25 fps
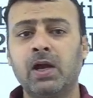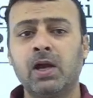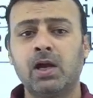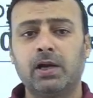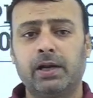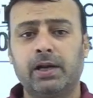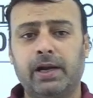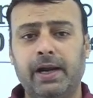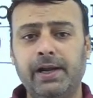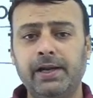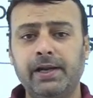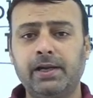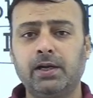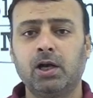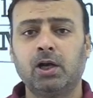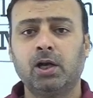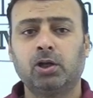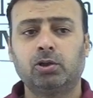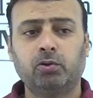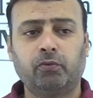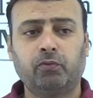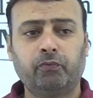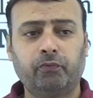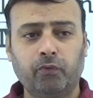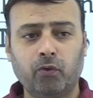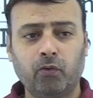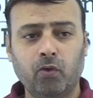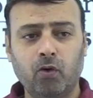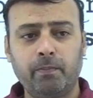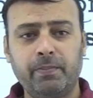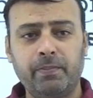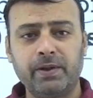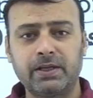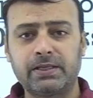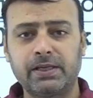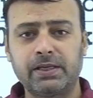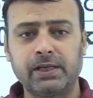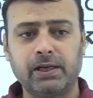राइट तो वो
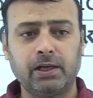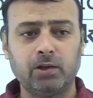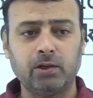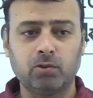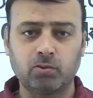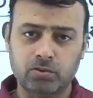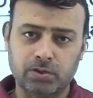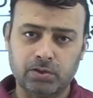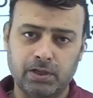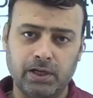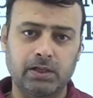बेसिकली उसके